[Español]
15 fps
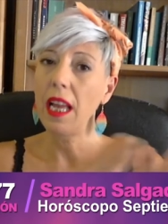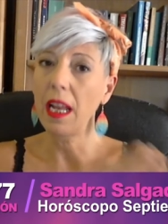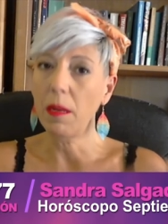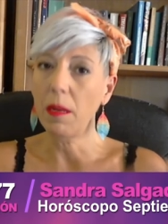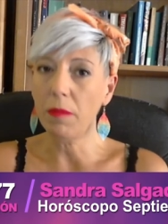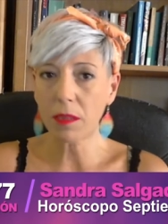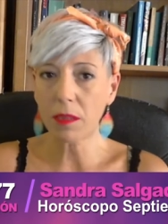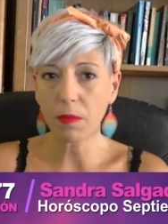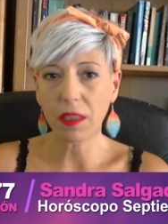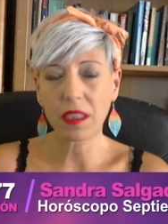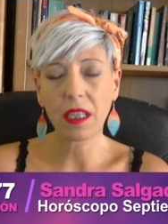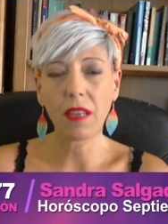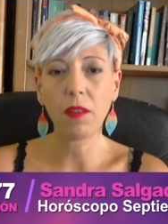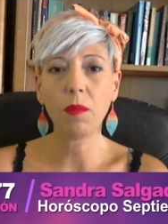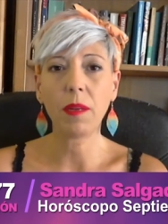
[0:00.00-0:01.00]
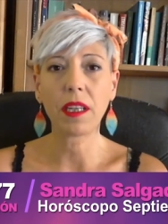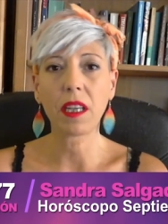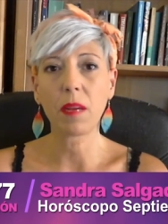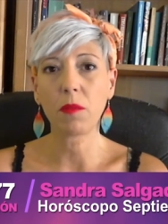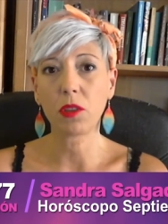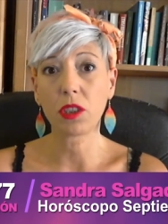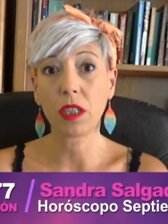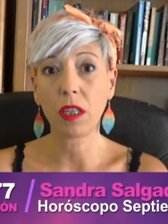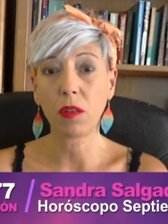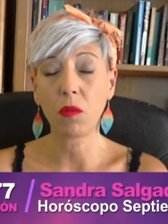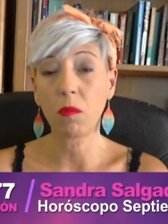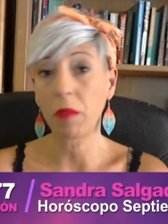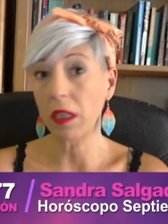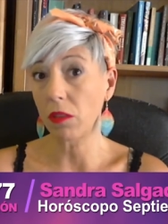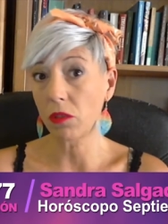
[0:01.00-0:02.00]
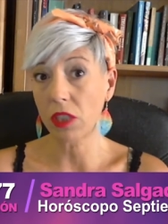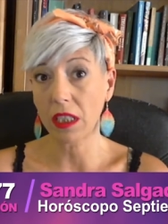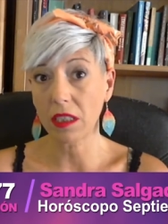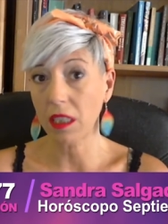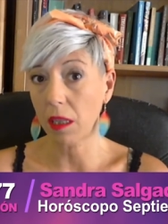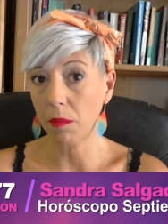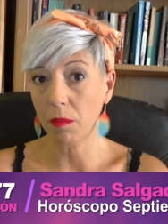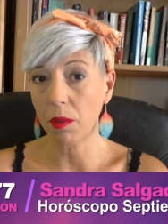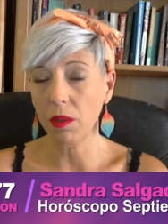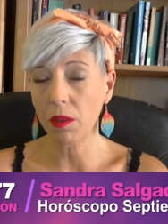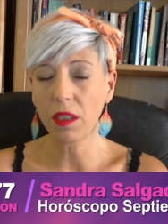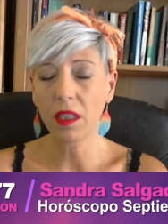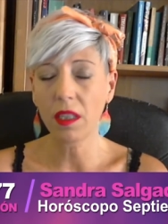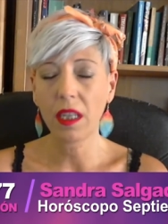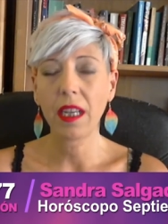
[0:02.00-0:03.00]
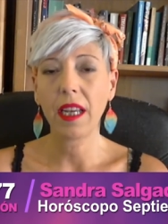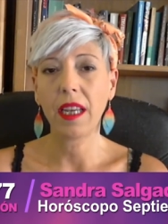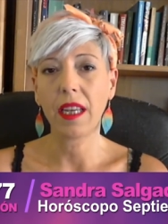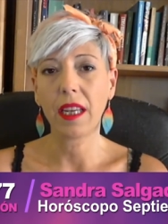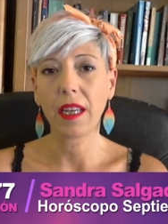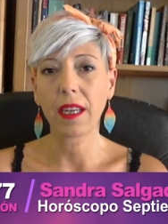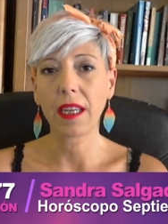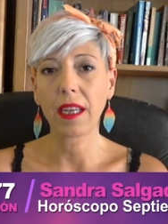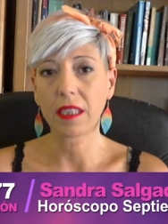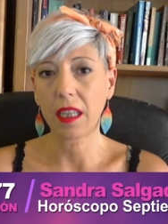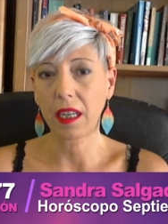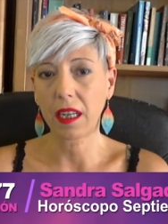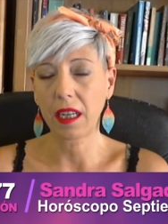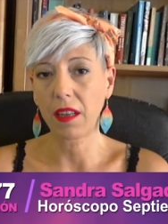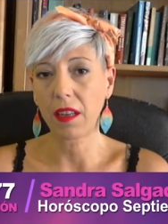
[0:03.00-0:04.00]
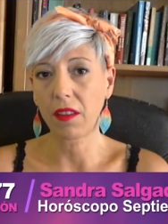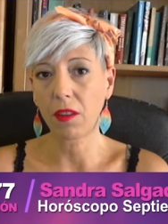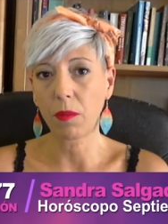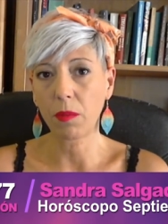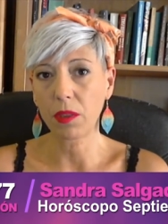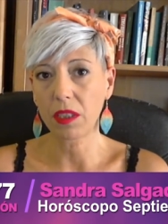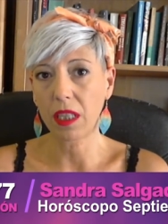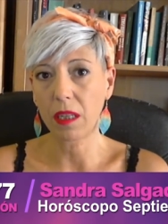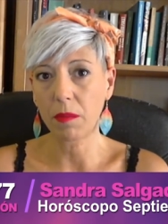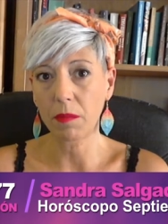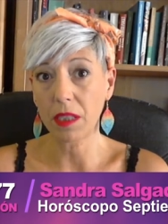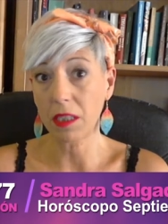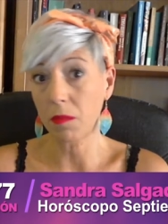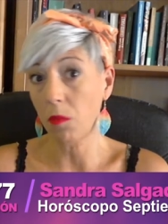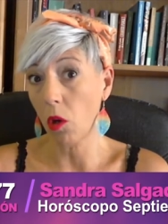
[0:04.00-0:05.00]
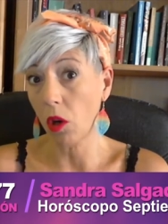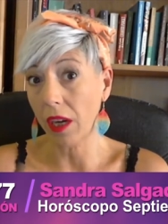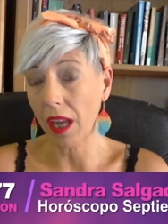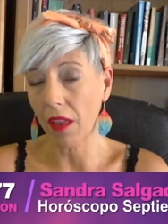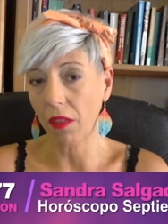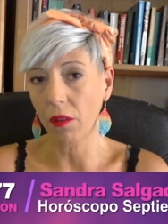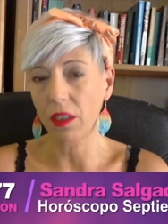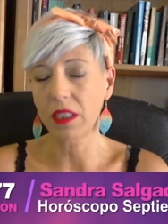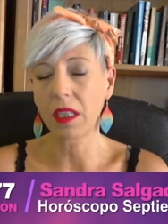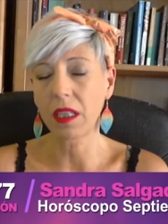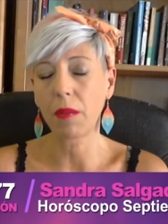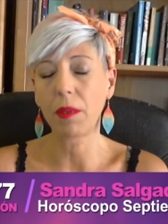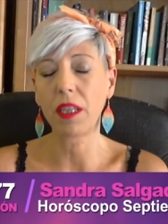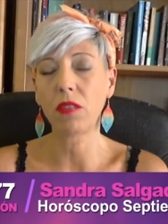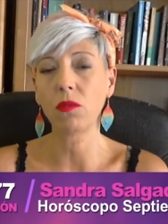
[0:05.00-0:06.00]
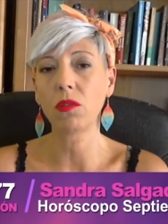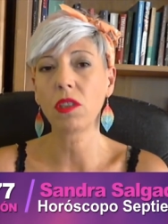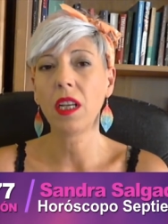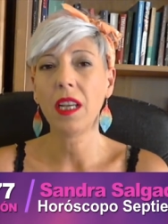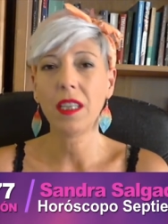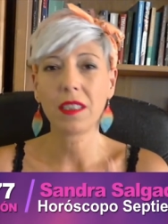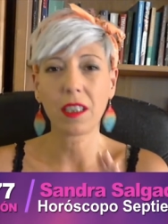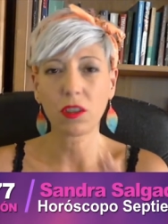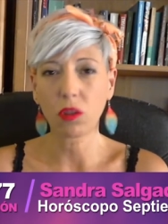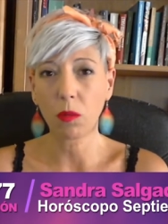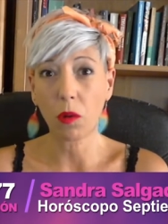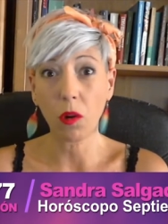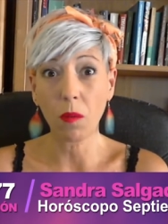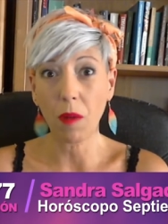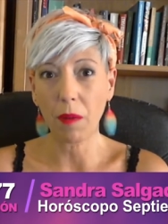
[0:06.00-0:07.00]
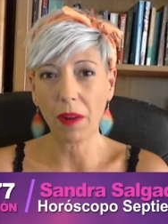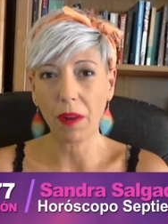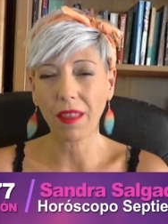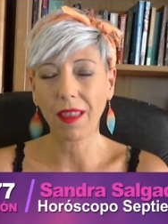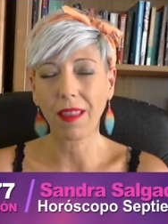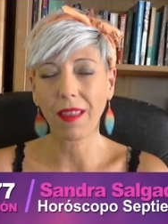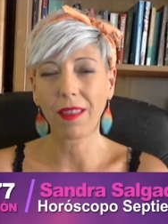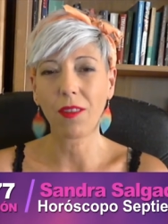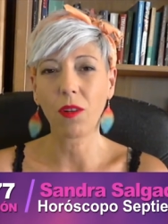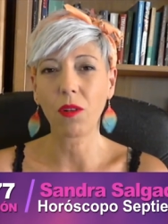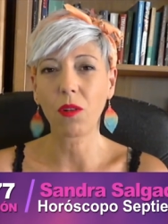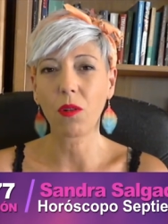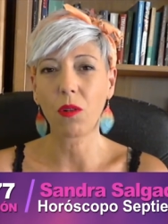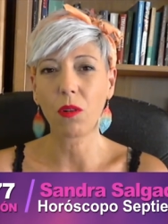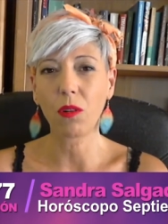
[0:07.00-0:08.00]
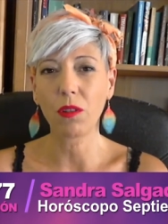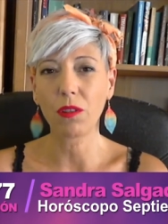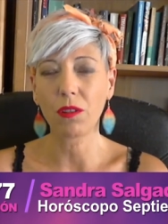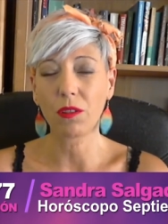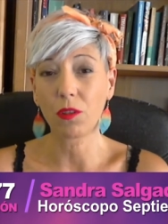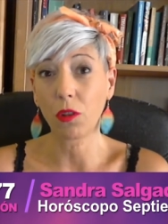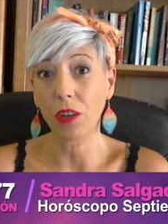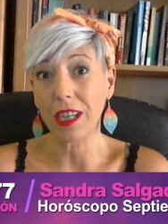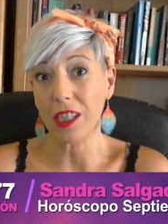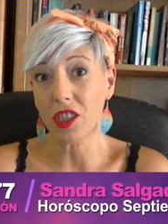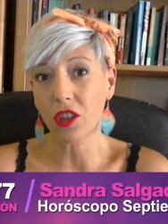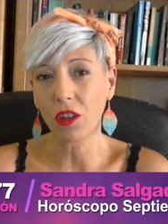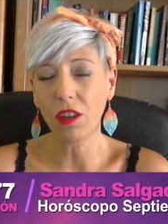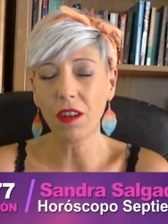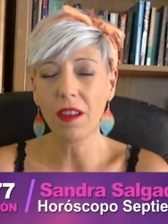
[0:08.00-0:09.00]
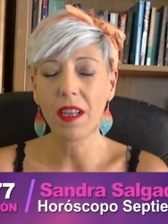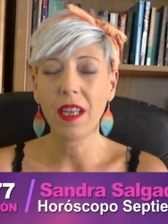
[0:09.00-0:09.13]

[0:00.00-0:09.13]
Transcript: el mes pasado veníamos de un Venus Start Point eh, que se realizó pues en el mismo grado esa Venus se estuvo como abrazando con, el Sol